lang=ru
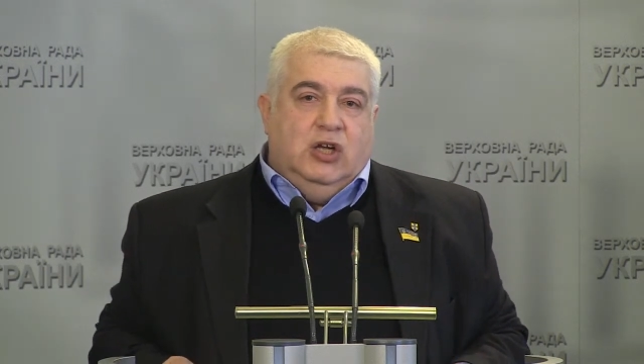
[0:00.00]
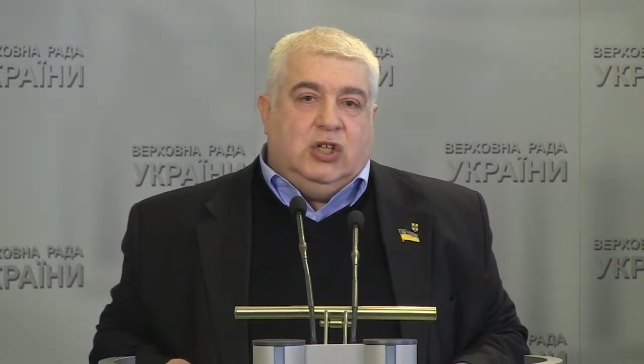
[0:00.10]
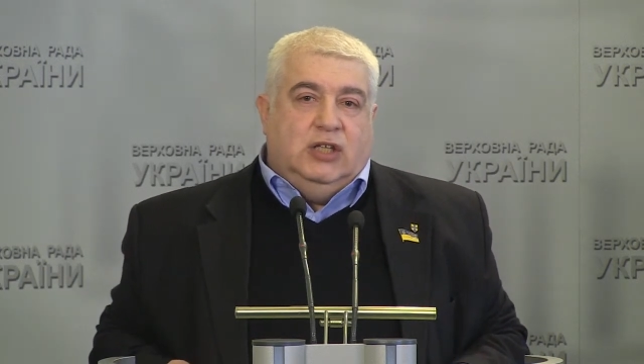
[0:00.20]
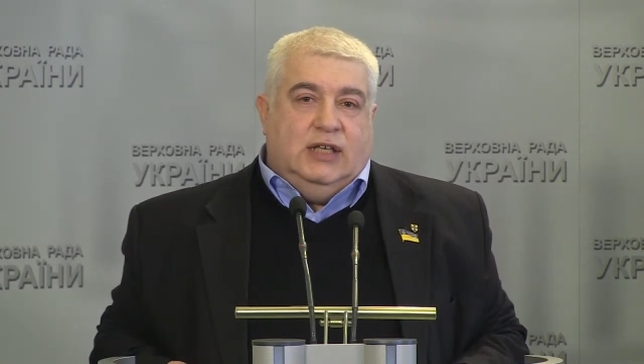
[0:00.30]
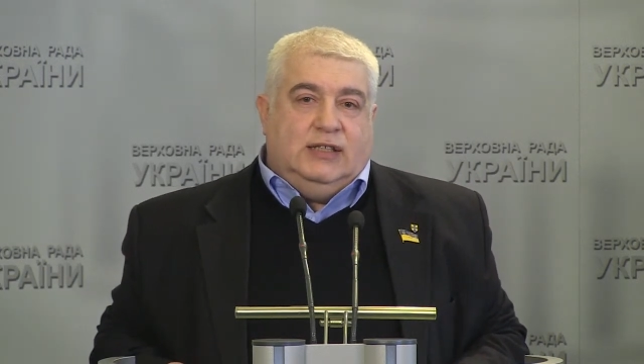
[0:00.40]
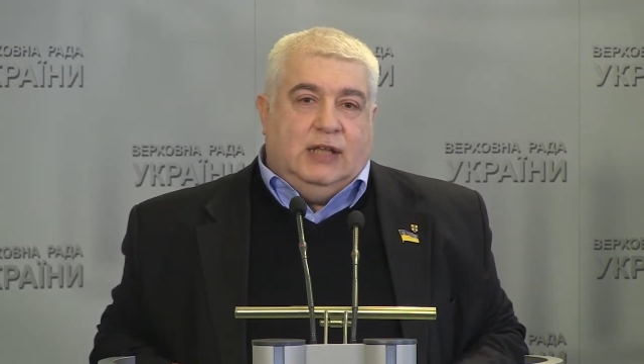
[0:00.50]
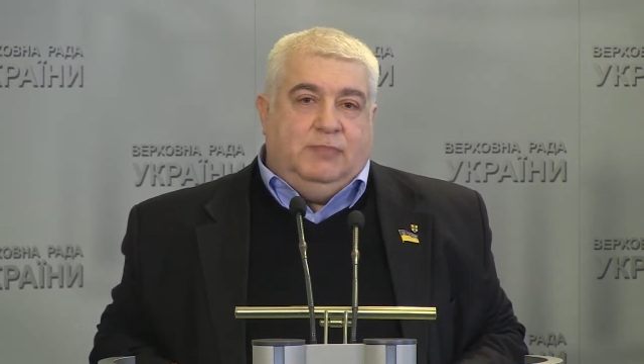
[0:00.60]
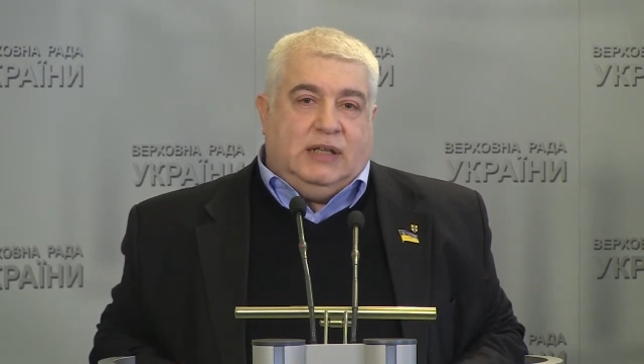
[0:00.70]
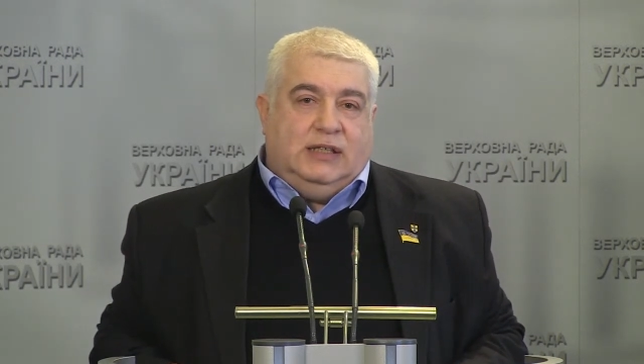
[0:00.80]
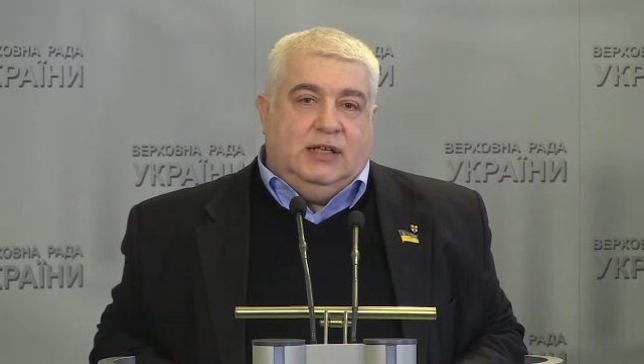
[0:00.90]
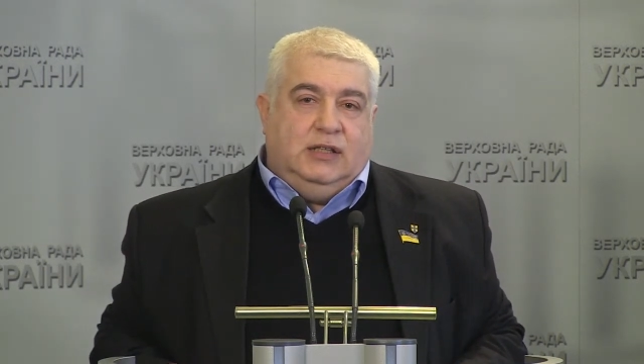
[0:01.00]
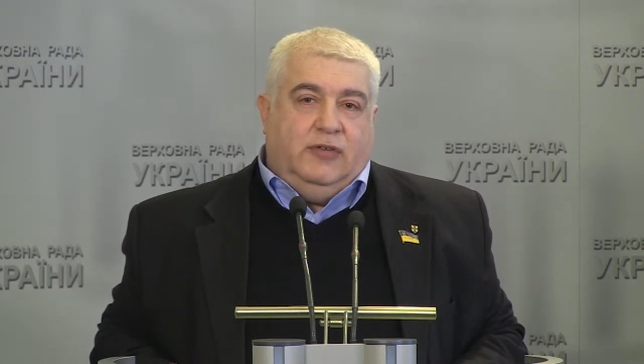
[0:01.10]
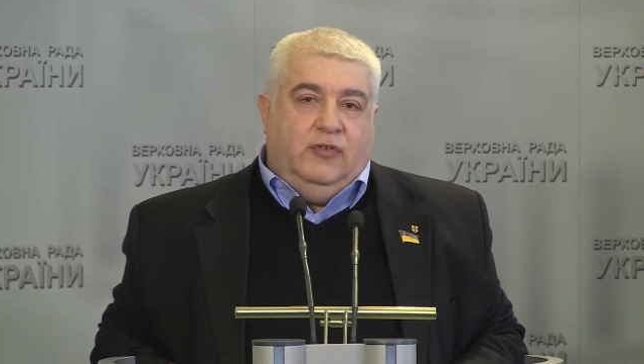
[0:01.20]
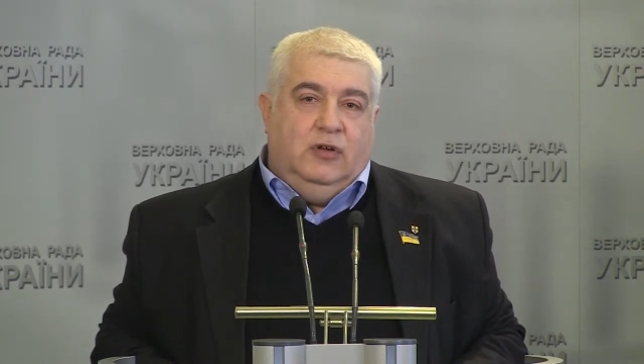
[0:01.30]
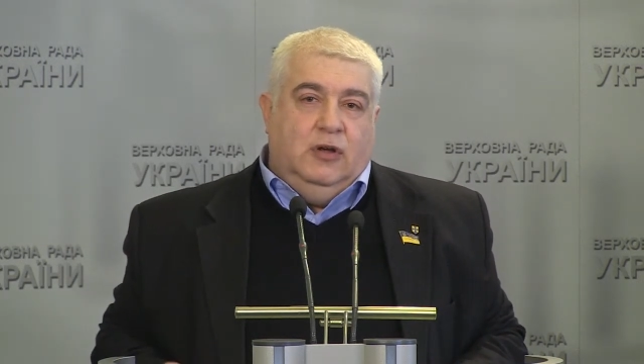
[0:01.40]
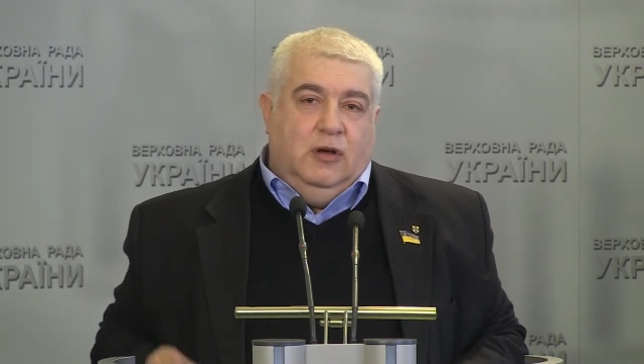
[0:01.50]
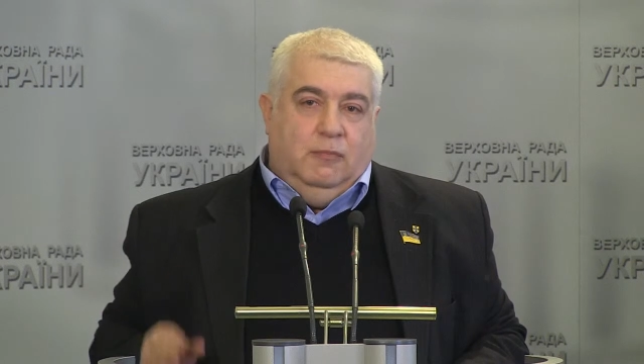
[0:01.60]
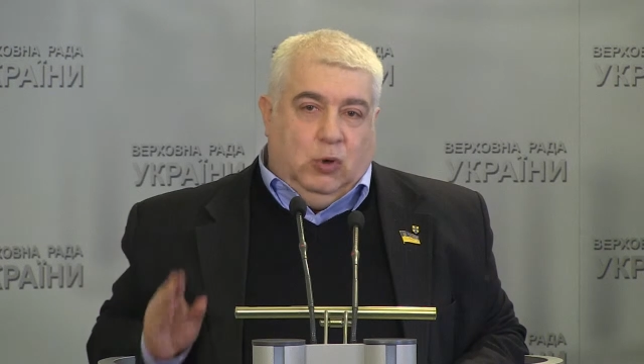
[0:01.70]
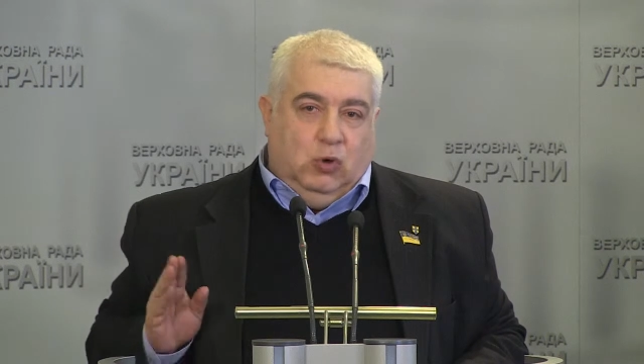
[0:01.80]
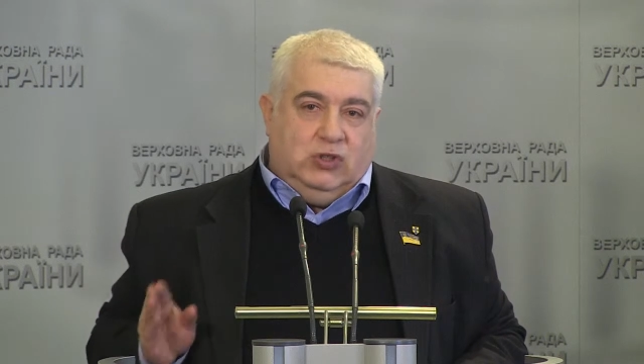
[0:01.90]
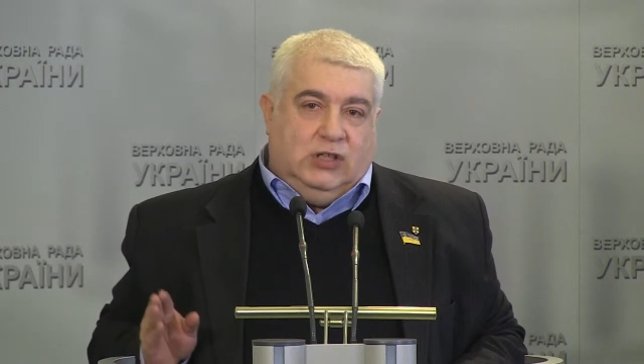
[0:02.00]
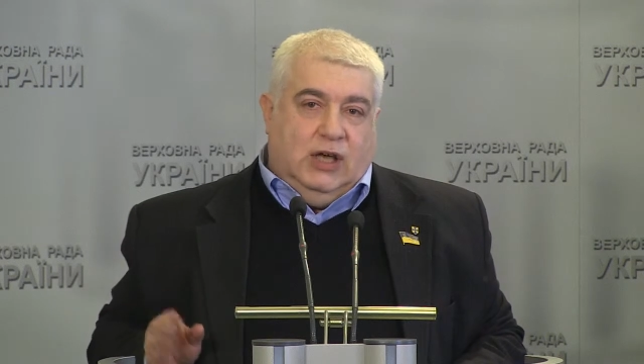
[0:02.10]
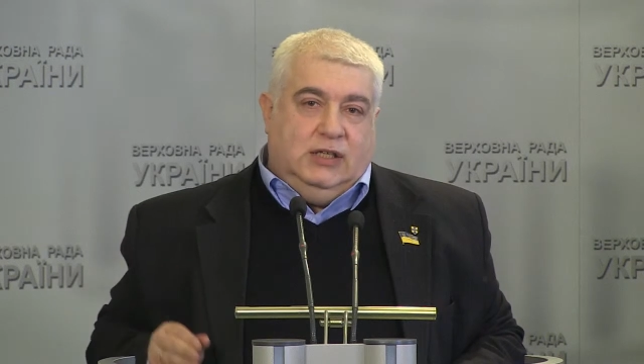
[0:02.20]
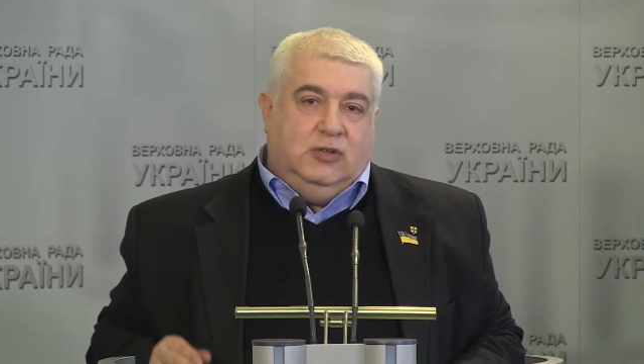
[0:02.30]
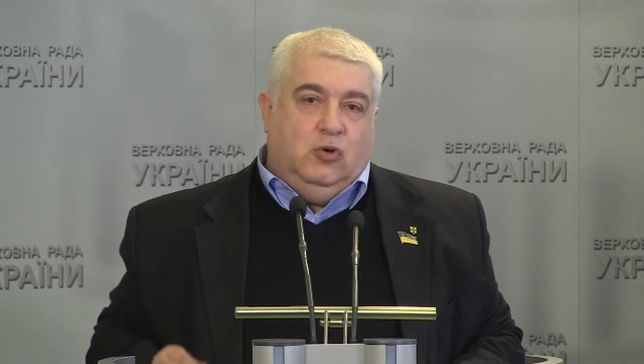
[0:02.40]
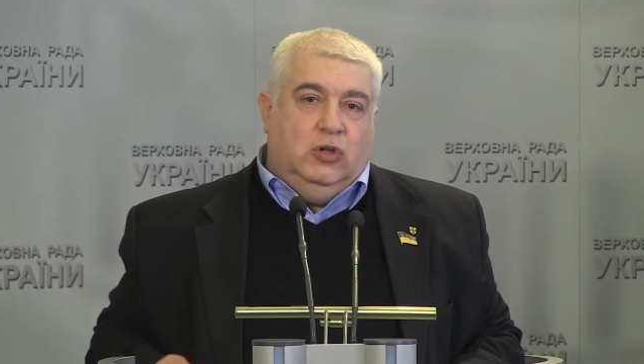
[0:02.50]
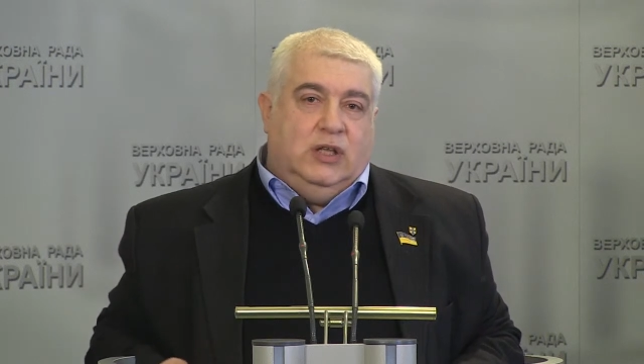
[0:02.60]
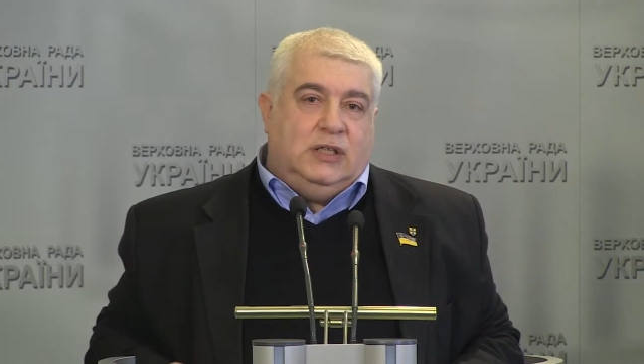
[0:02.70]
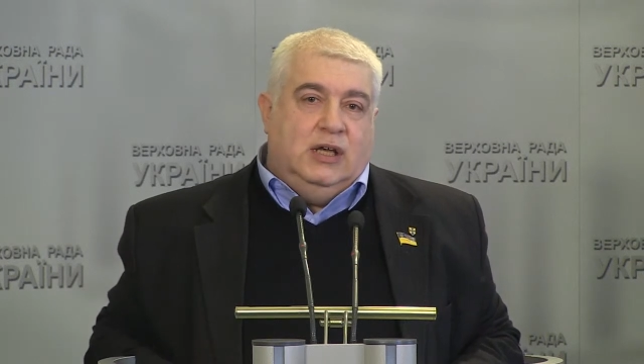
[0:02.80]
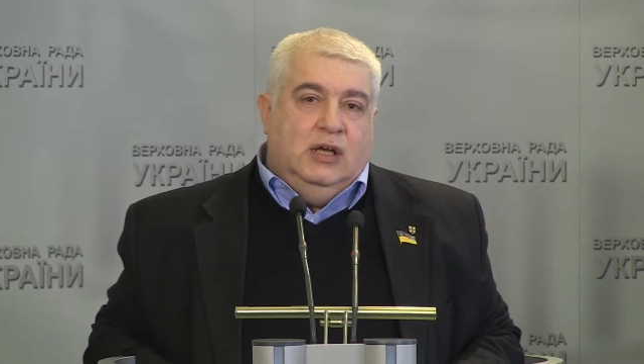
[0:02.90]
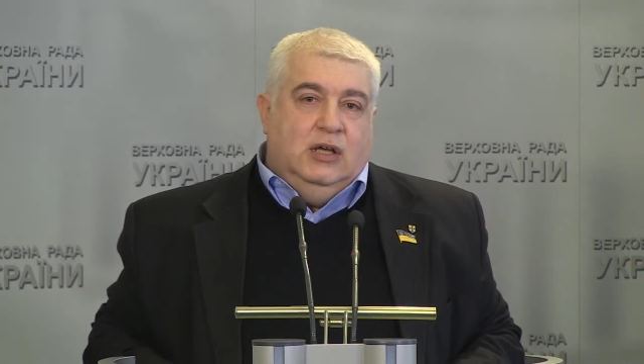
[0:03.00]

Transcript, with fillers: 60% э, плюс один голос,